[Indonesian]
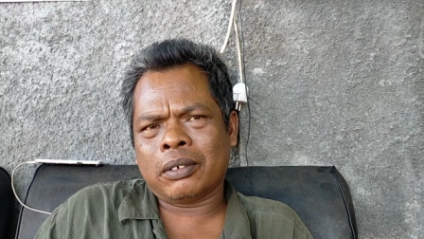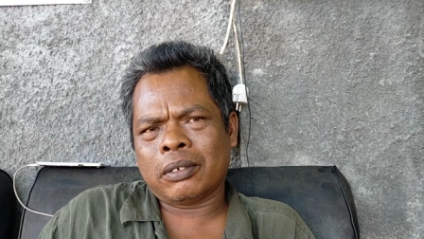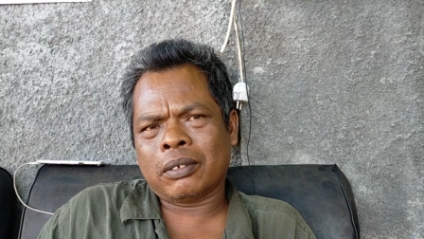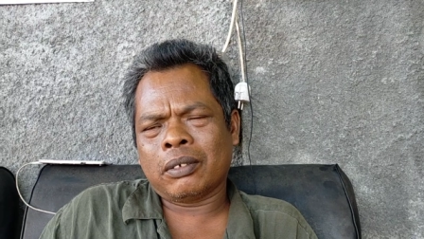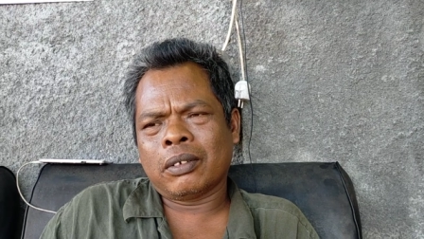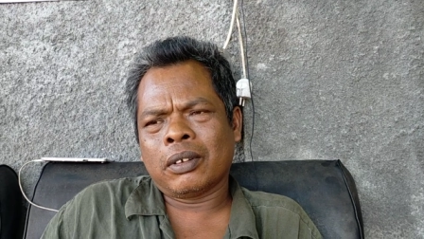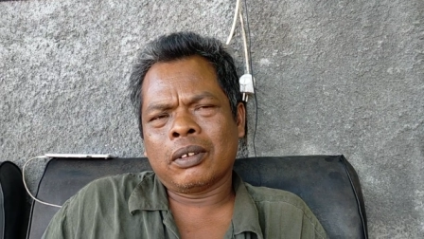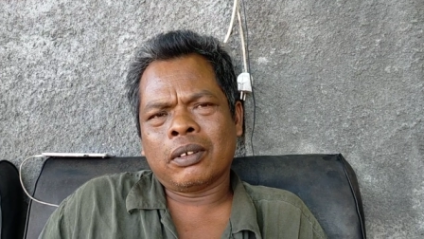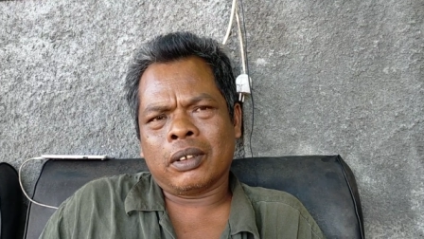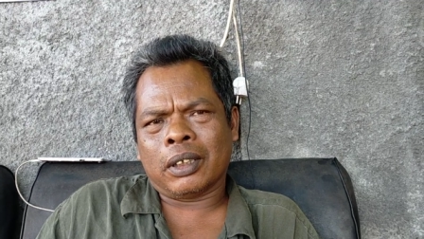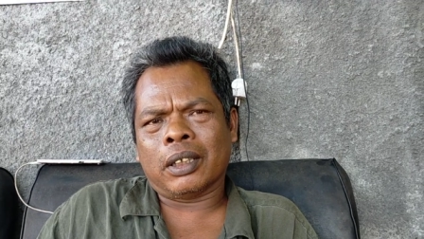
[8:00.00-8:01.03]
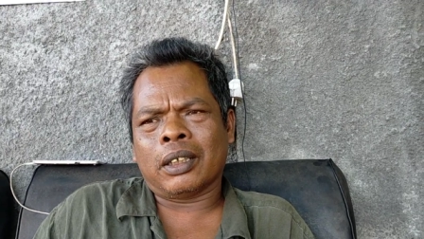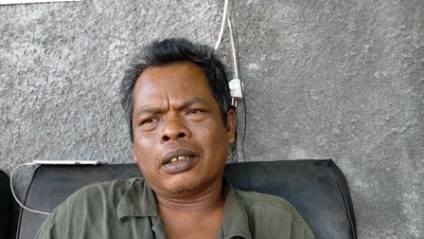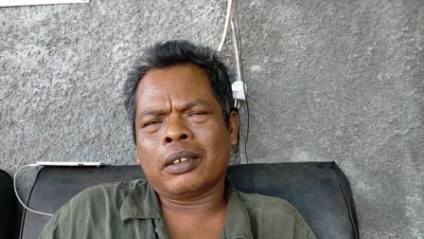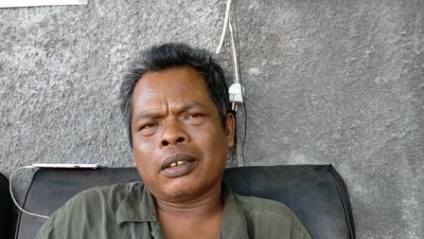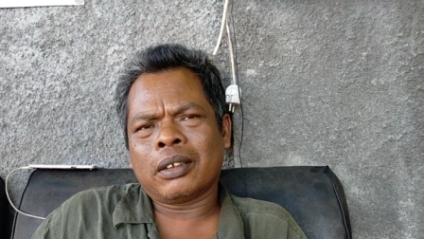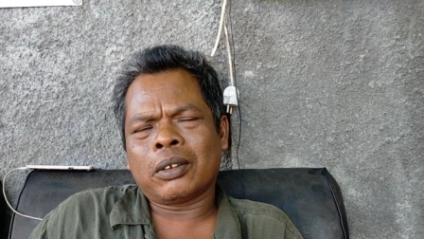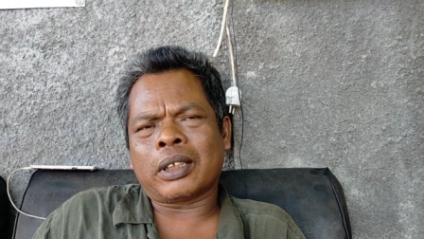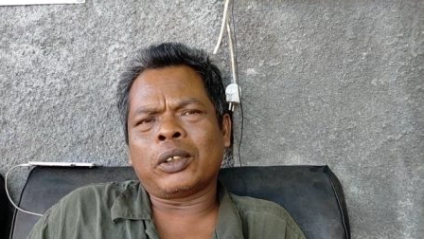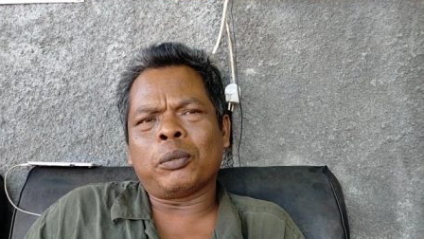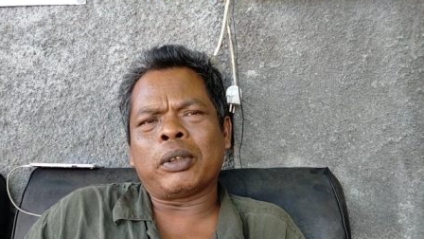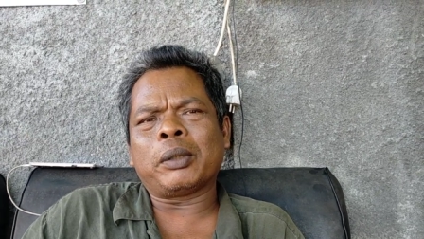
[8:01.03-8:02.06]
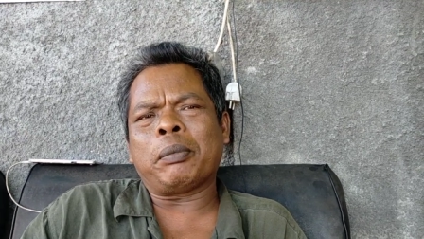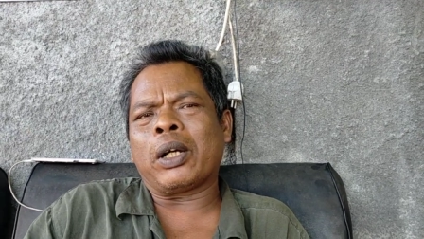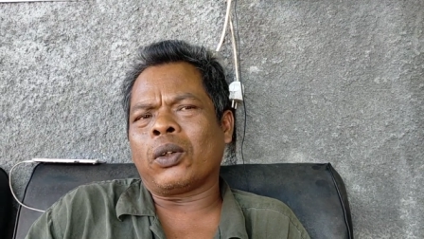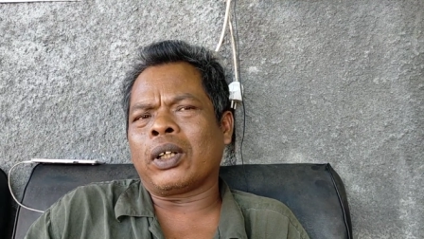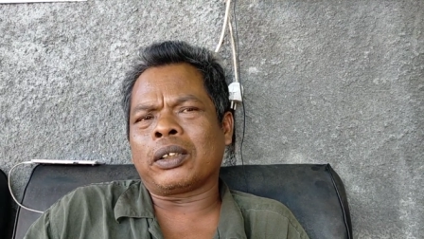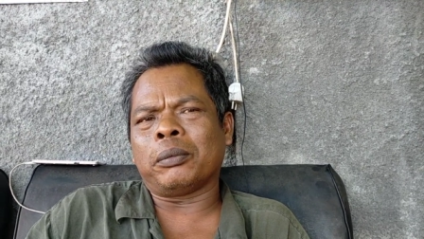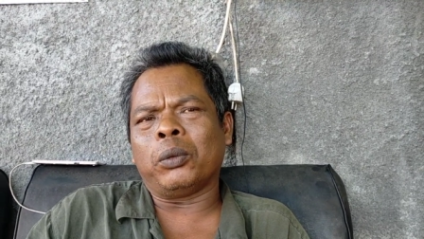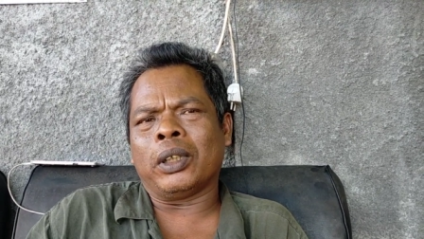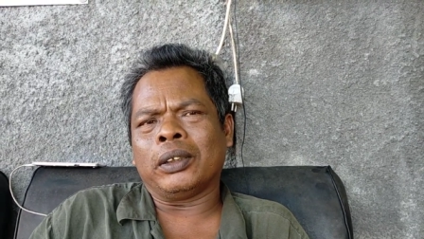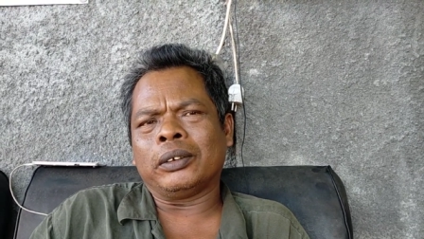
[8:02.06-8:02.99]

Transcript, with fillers: hari bisa ya iya kan cuma separuh nggak semua